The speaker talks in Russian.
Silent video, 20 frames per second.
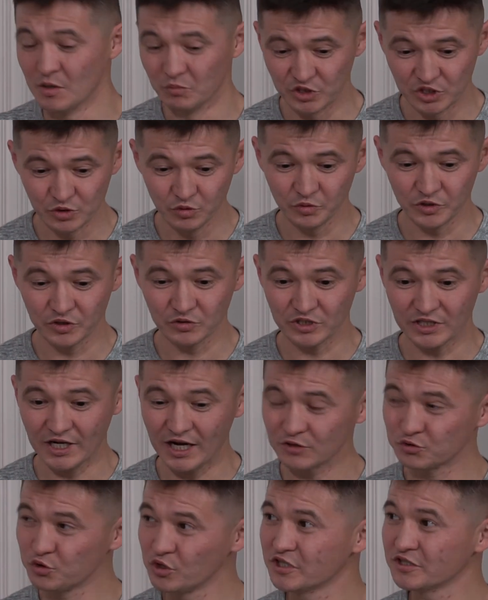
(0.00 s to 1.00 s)
Почему? Потому что
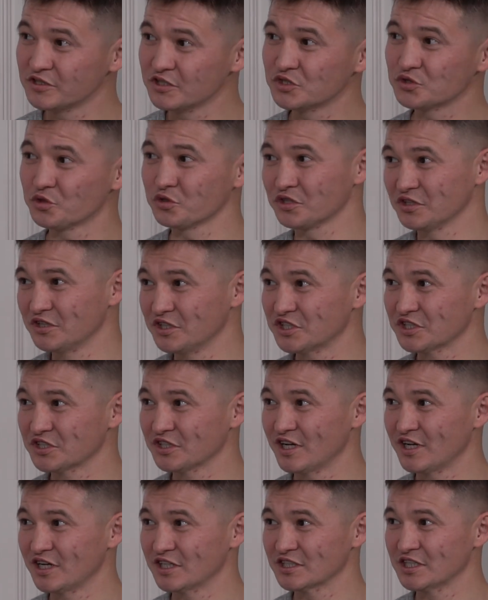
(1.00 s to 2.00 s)
как только ты что-то
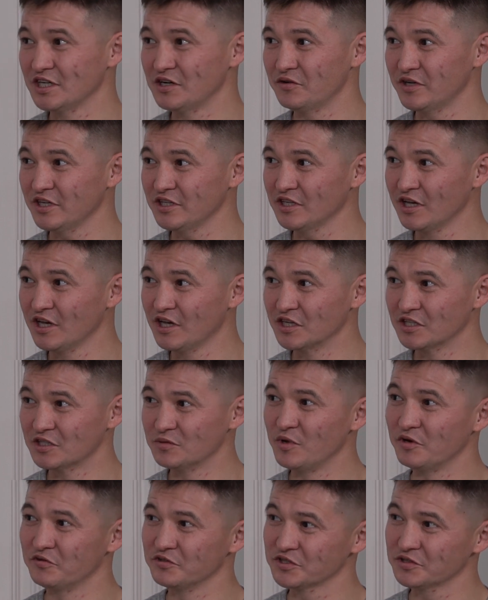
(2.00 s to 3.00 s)
начинаешь говорить,
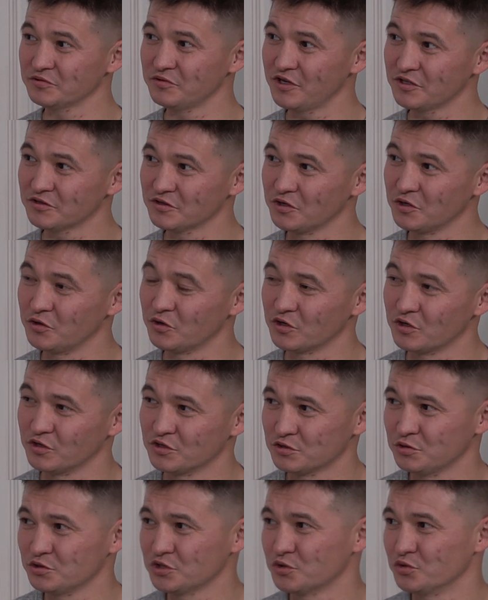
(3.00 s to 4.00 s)
тебя вызывают на ковер,
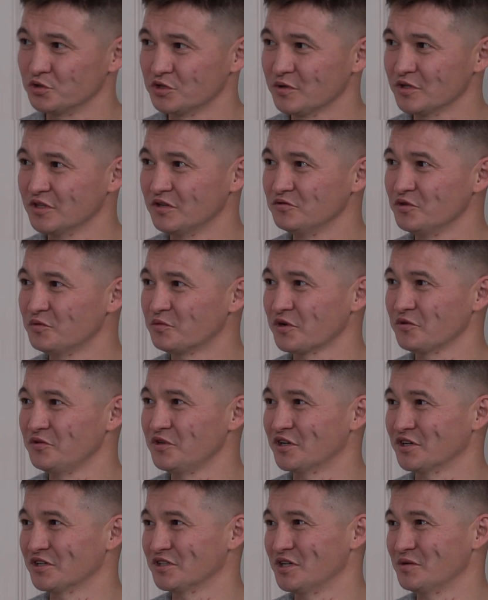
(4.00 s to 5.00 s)
говорят, слушай, у тебя давно
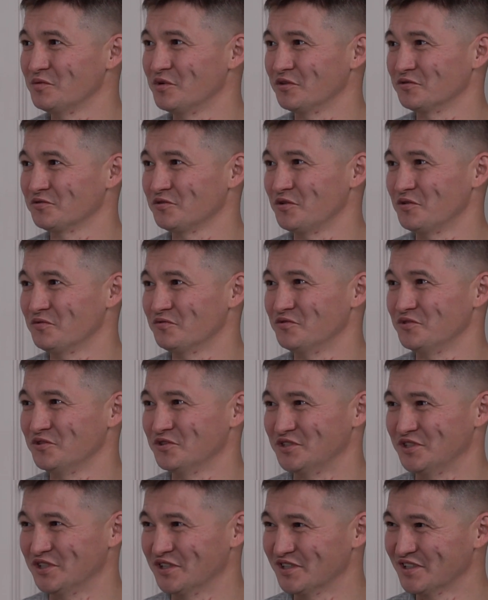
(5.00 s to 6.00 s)
проверок не было в твоем да,
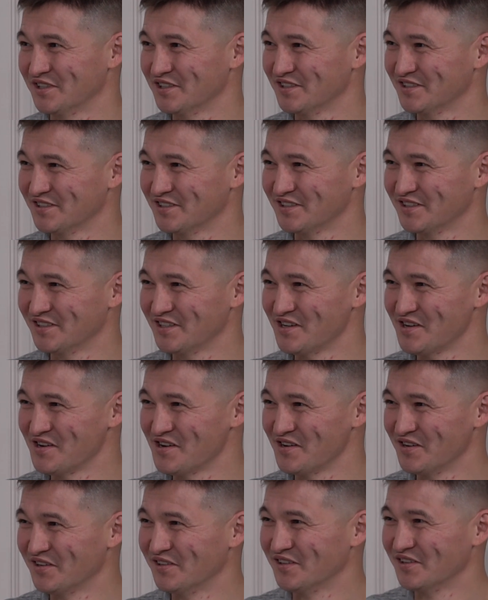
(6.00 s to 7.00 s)
вузе. вот э, в
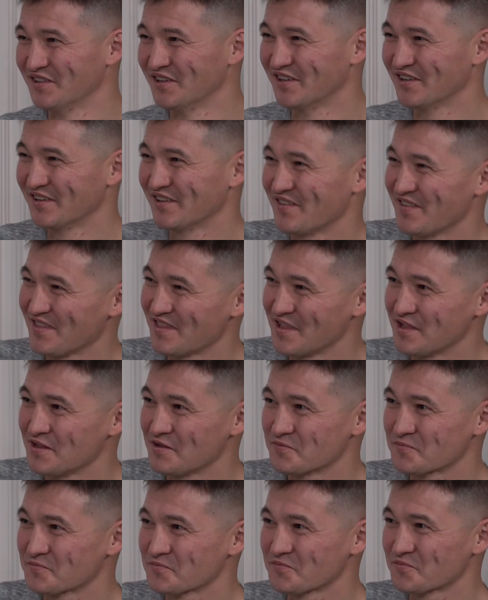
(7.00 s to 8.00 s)
КЗТК,
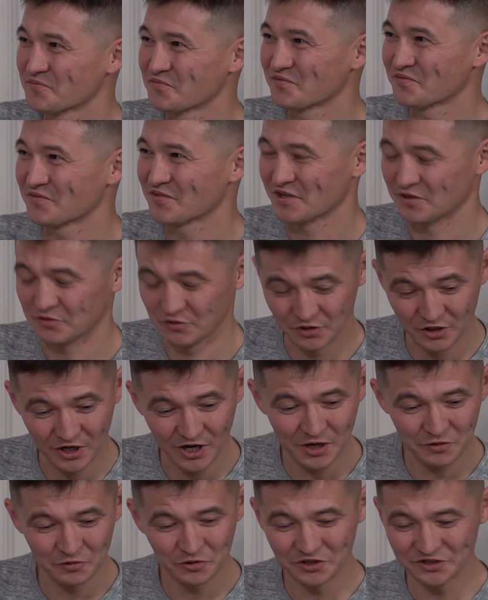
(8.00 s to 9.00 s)
подтянитесь сюда, да?
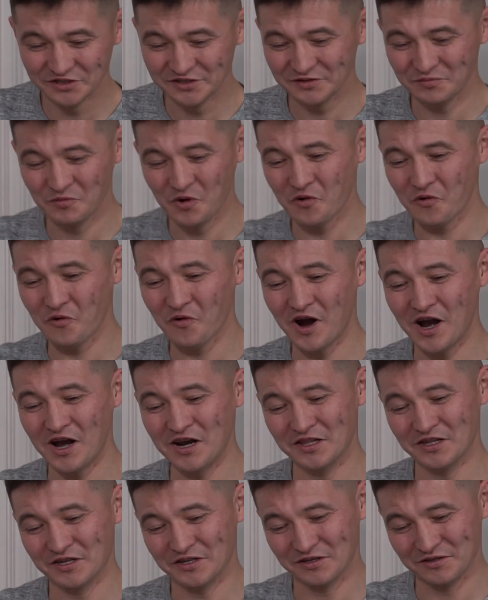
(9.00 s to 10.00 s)
Да, Мы вот
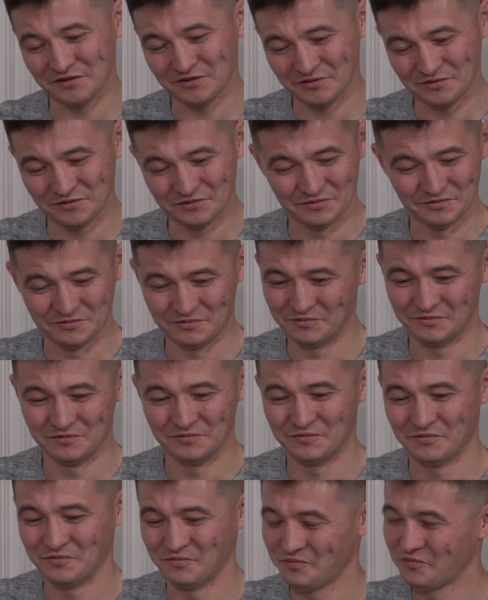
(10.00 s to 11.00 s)

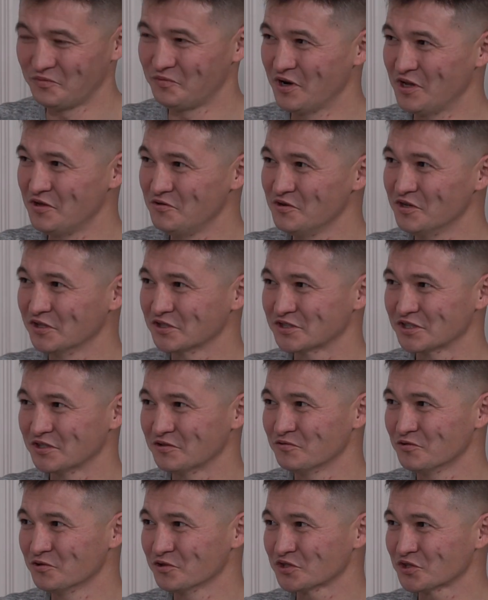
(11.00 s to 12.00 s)
буквально
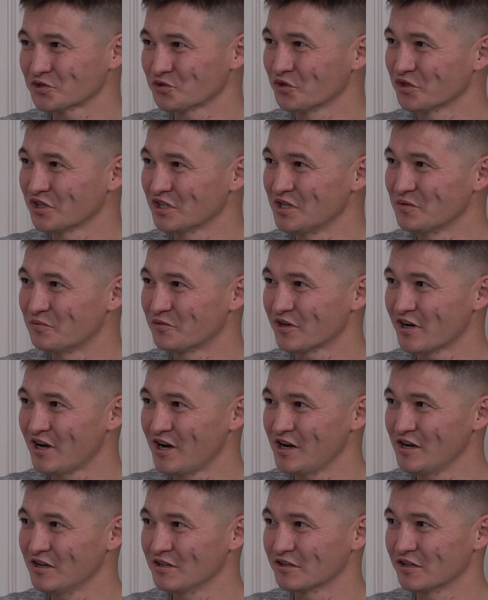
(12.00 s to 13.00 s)
появился вуз, что-то
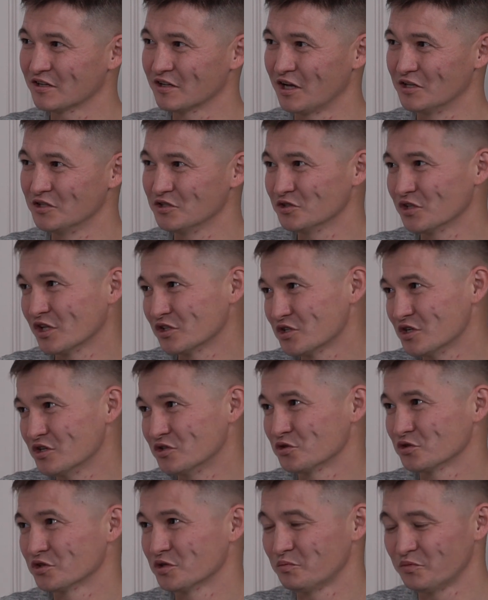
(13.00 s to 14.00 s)
неправильно, они начали
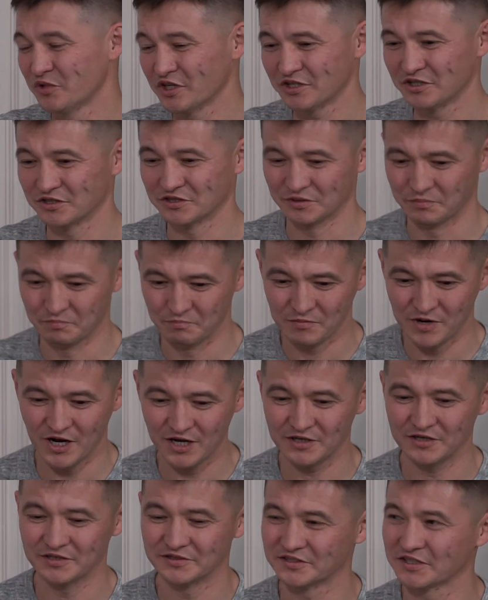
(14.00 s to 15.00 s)
что-то пырхаться,
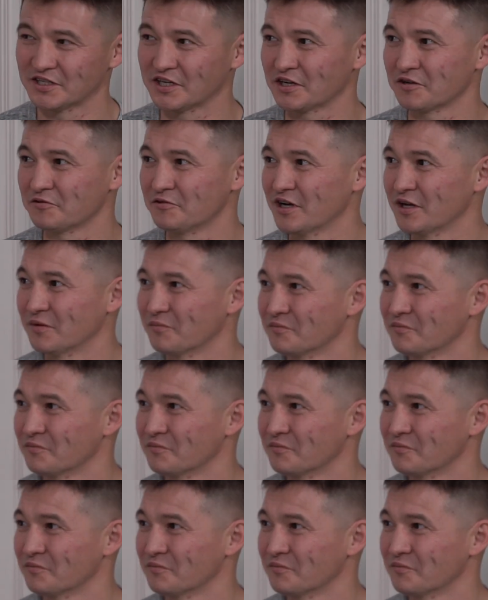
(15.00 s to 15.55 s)
бах, закрывают.